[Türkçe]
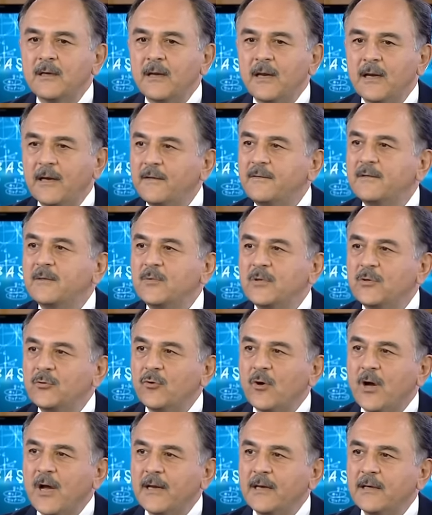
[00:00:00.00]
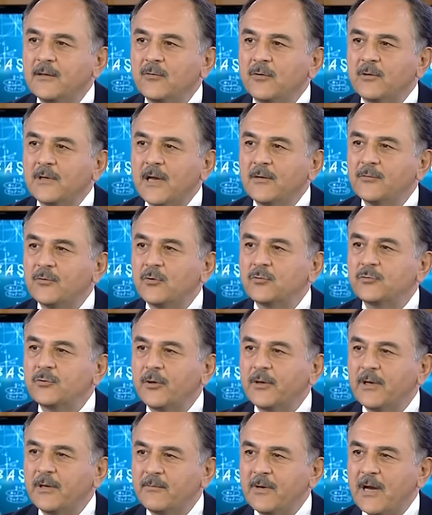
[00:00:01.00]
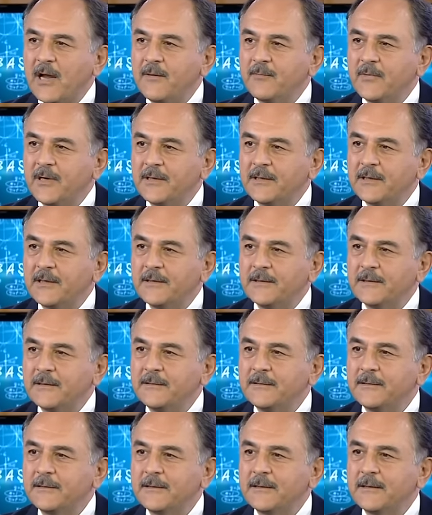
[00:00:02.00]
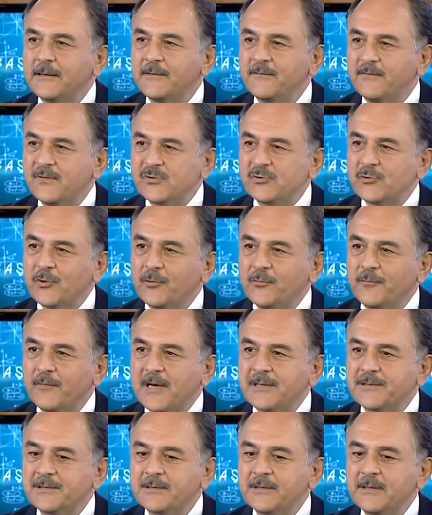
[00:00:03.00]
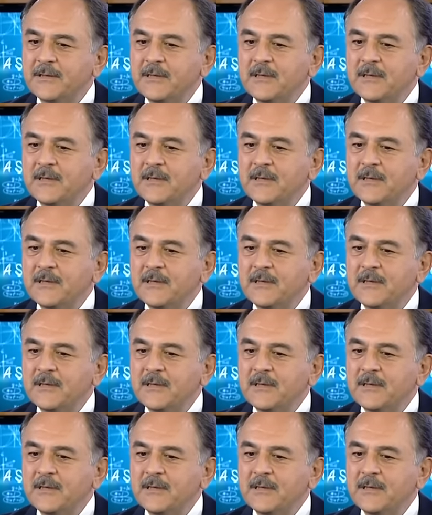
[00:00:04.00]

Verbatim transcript: eğitimin duayeni olan Doktor İbrahim Arıkan'ın e, vizyonu var.